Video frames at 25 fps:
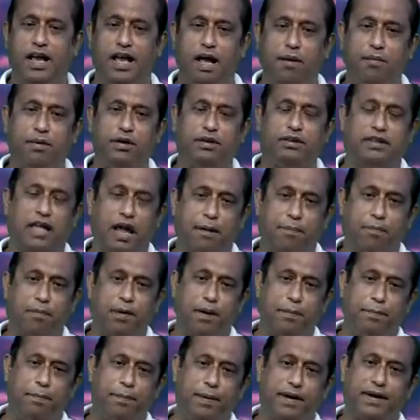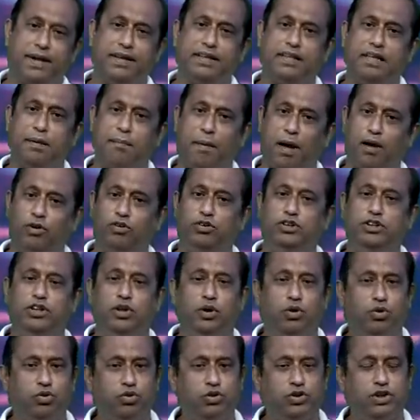এবং তার পরিপ্রেক্ষিতে মানুষ যে
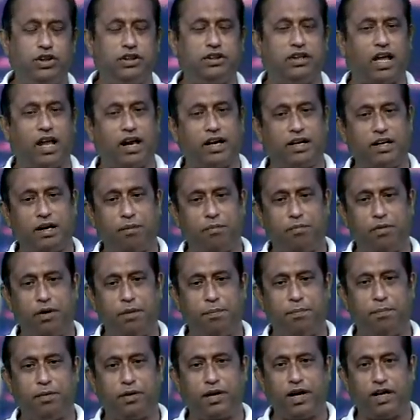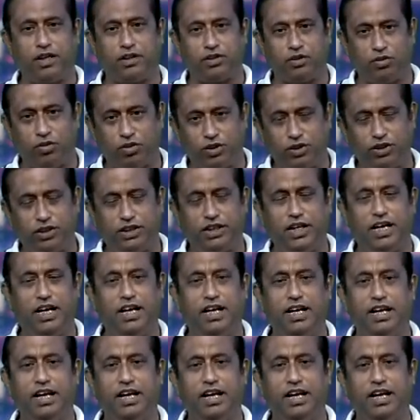অখুশি তার একটা বহিঃপ্রকাশ ঘটছে